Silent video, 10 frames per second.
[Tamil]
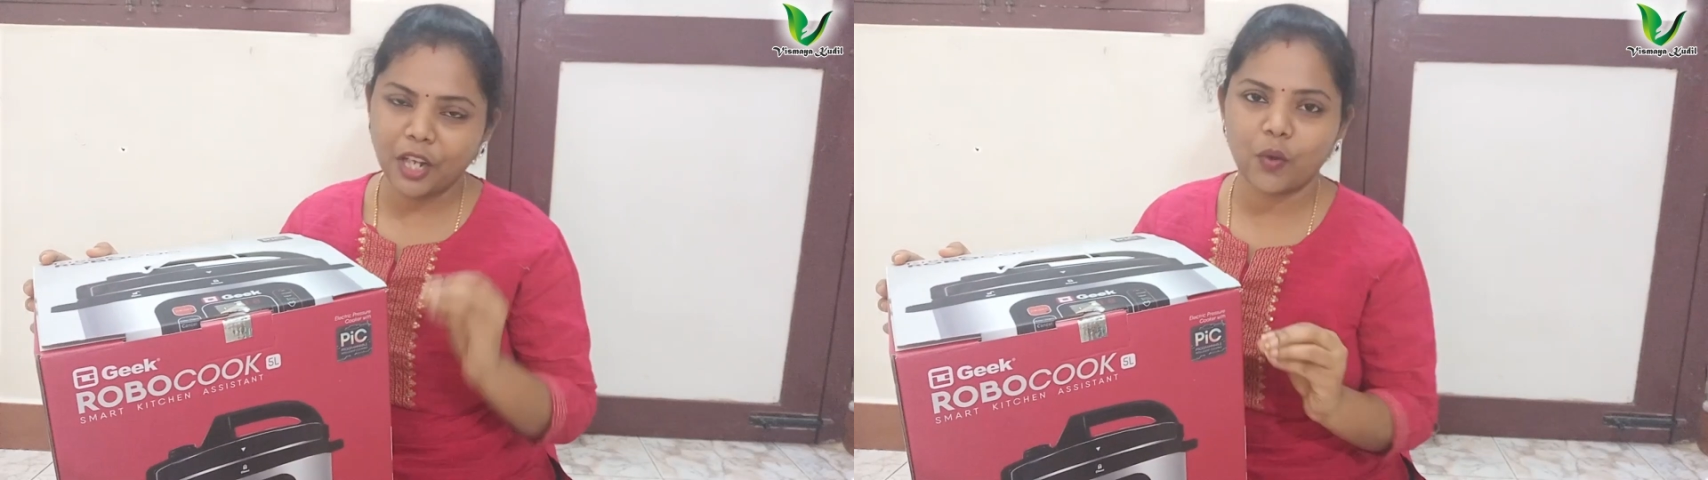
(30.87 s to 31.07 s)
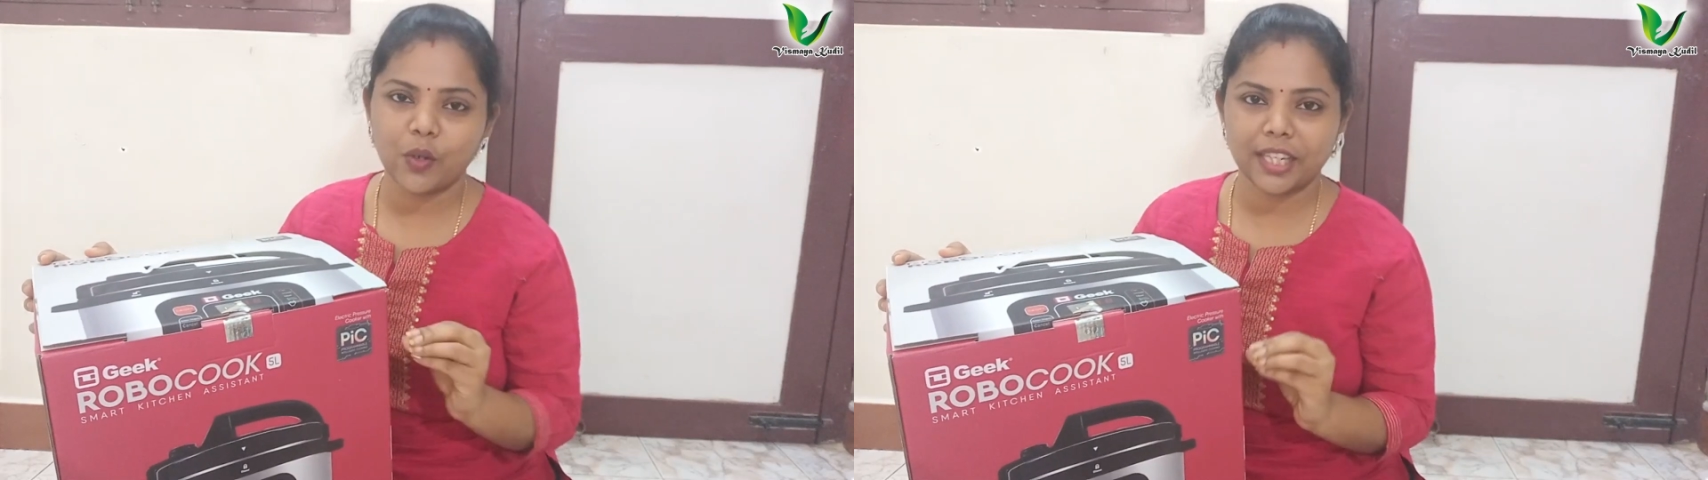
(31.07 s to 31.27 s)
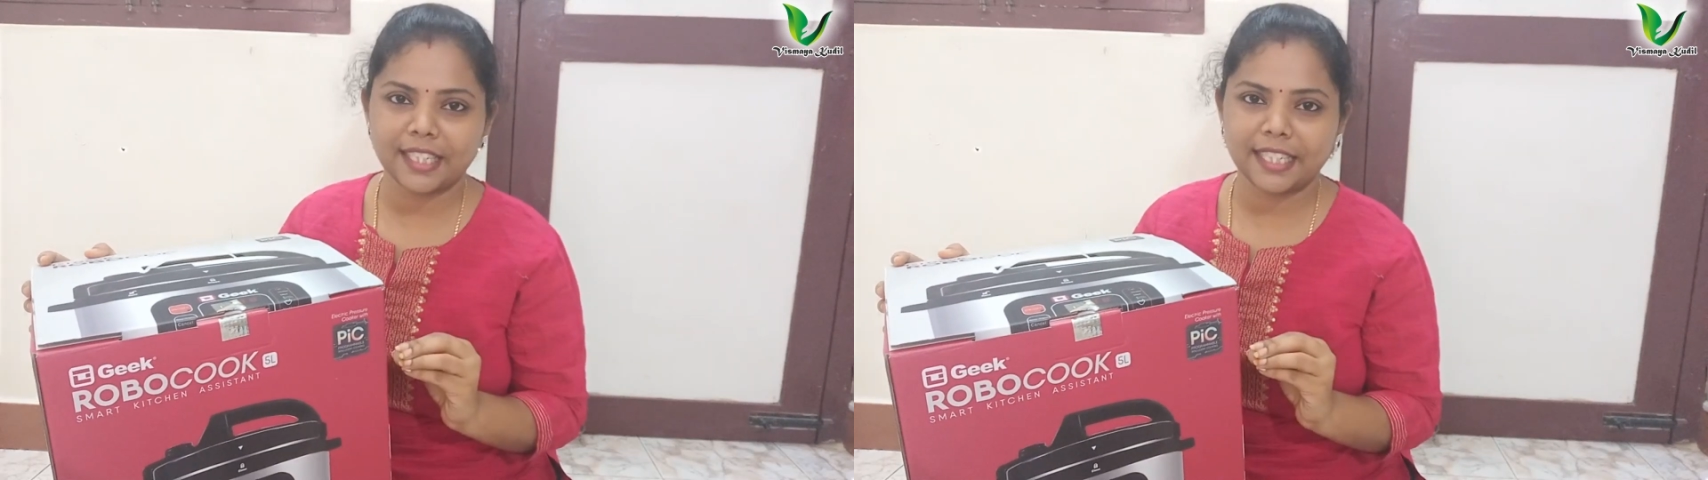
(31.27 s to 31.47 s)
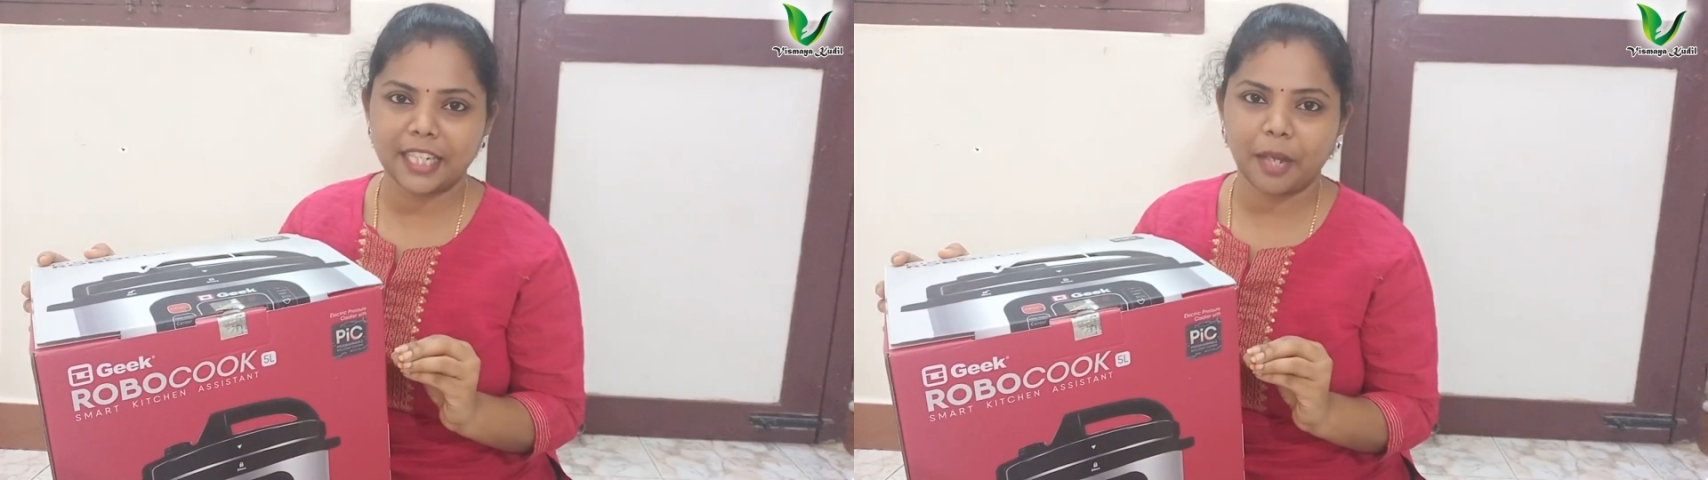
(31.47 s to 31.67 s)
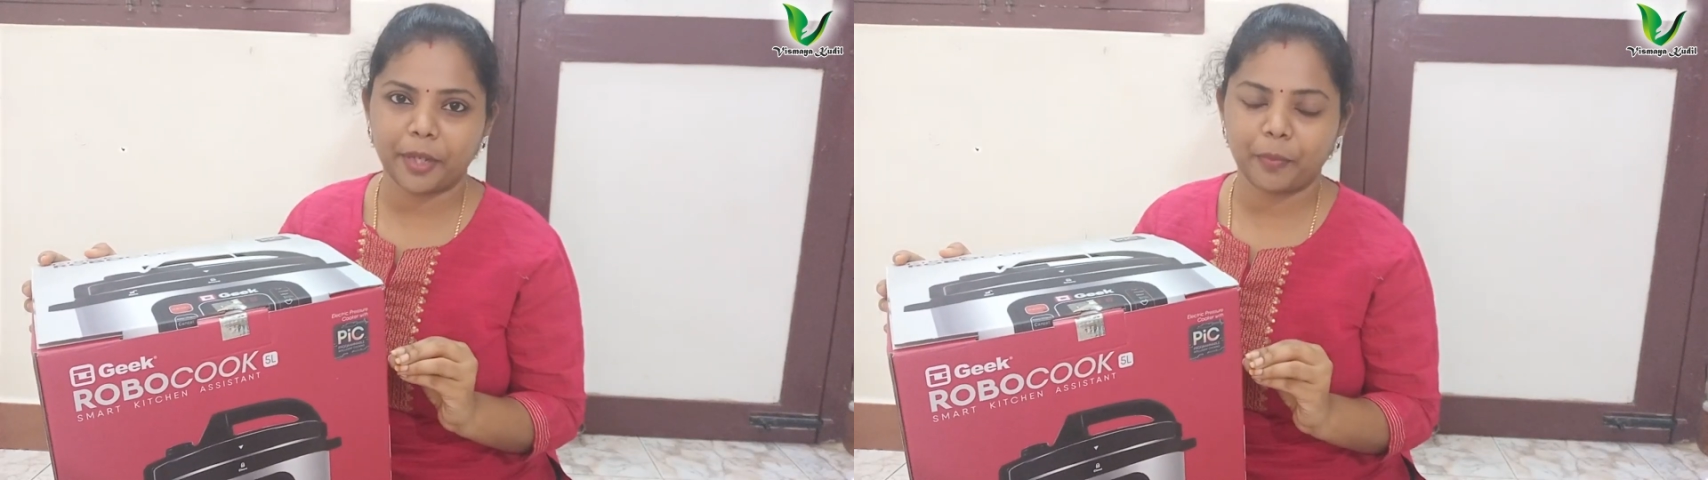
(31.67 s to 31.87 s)
நான் உங்களுக்கு செஞ்சு
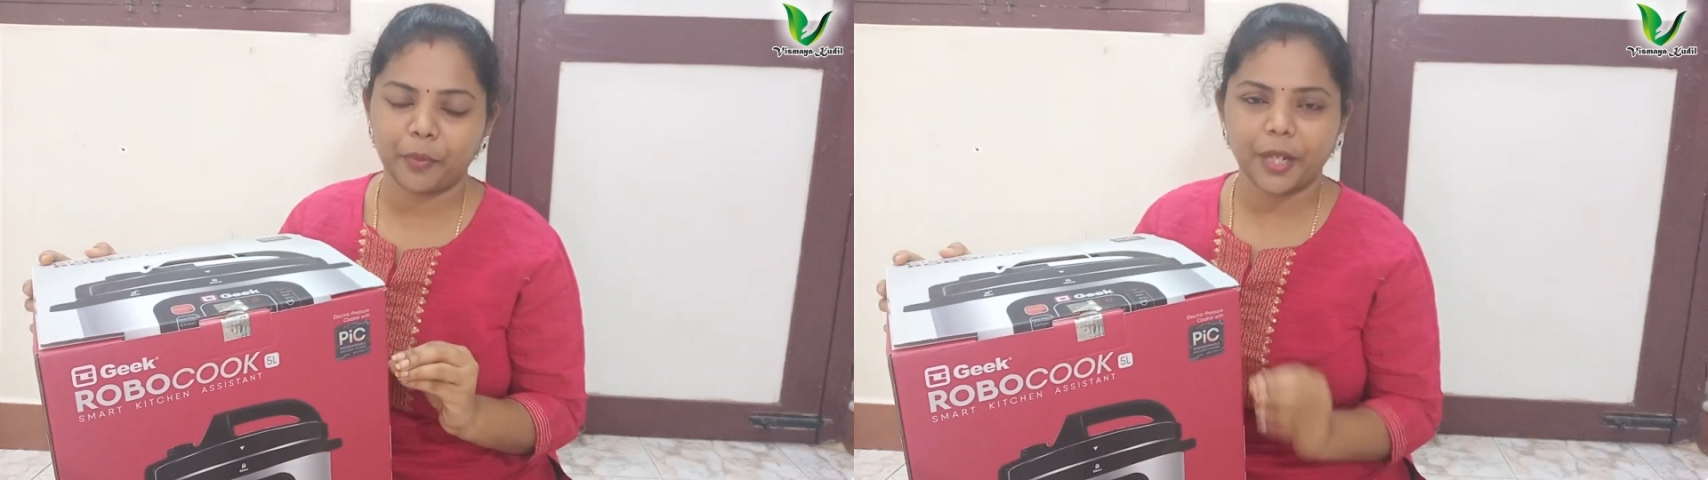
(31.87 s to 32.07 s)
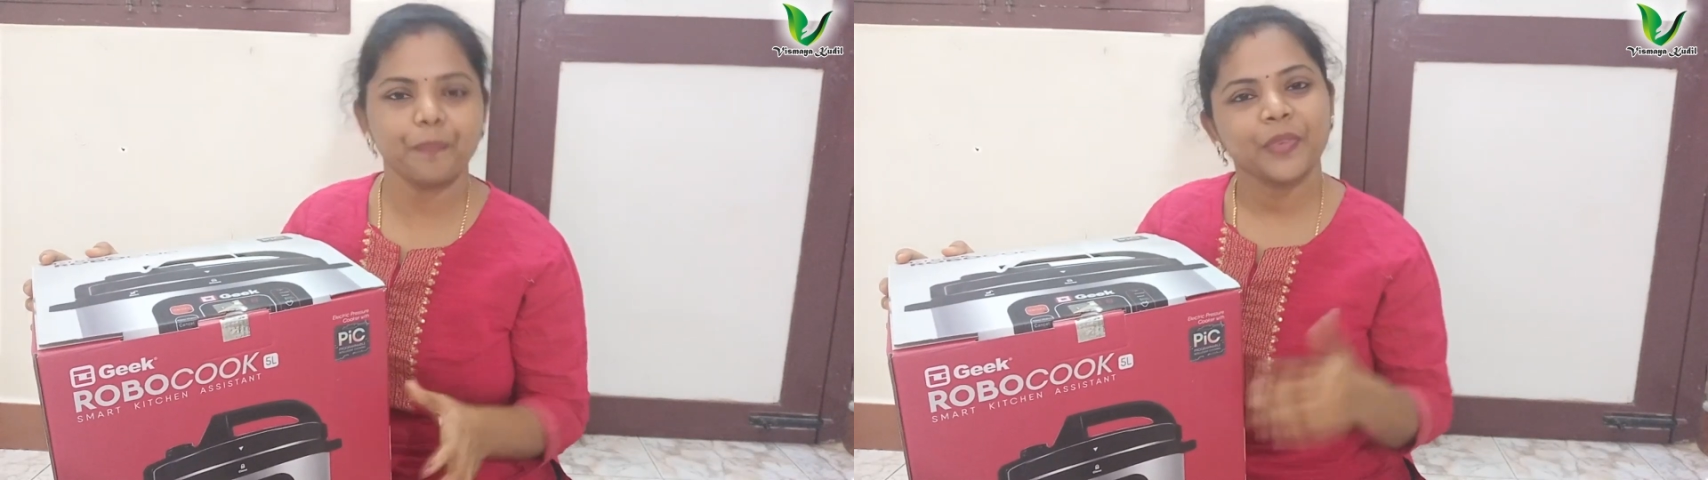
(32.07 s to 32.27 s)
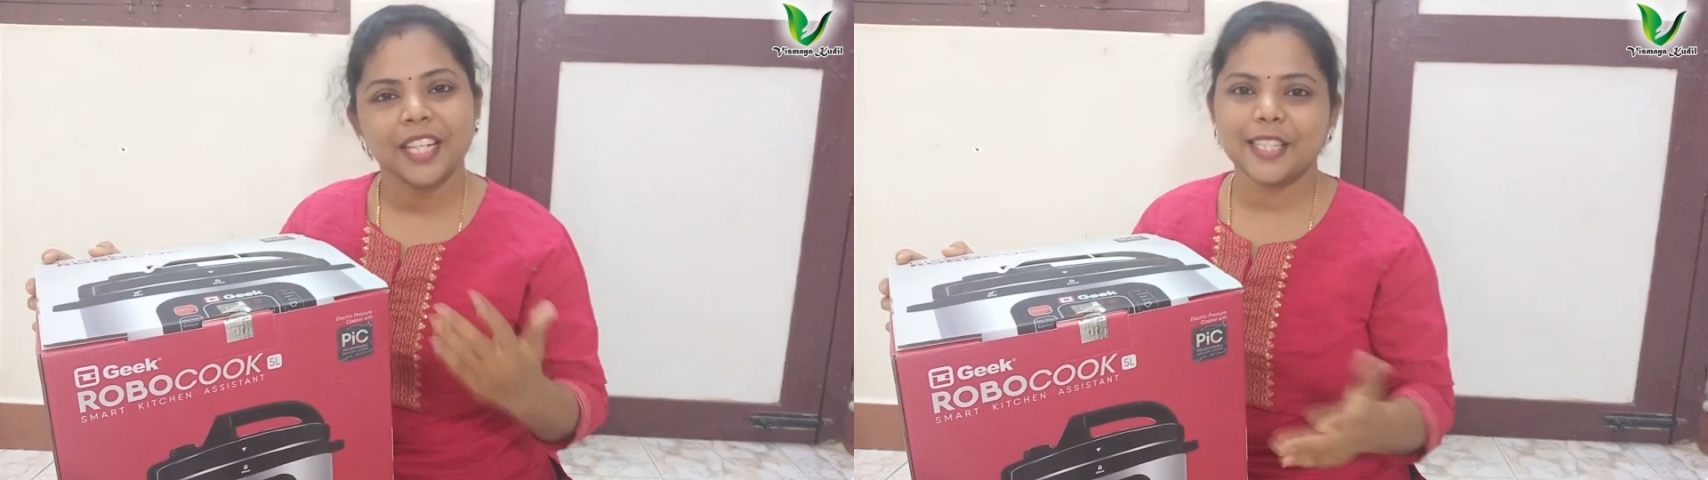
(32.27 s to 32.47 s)
காமிக்க போகிறேன்